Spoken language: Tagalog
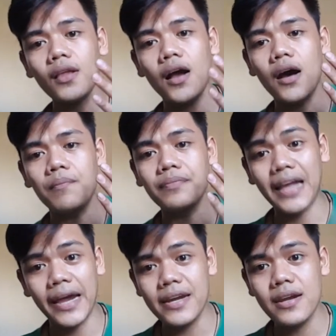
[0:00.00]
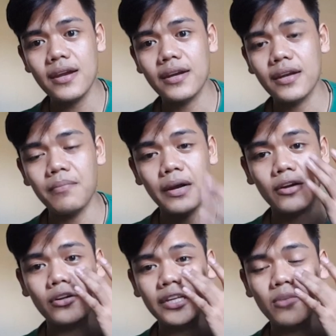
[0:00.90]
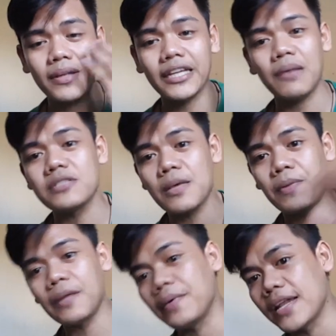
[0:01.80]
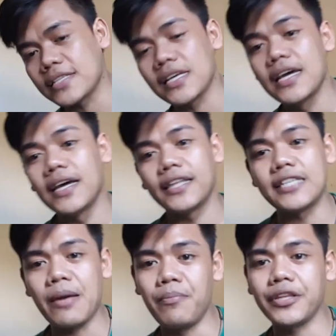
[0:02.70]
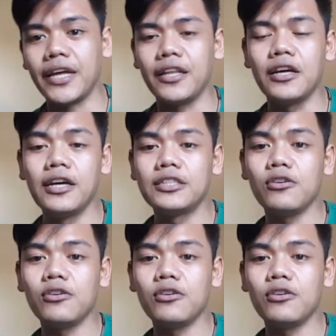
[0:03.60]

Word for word: um, 9 ng barko. Then dumating kami sa Pilipinas December 10.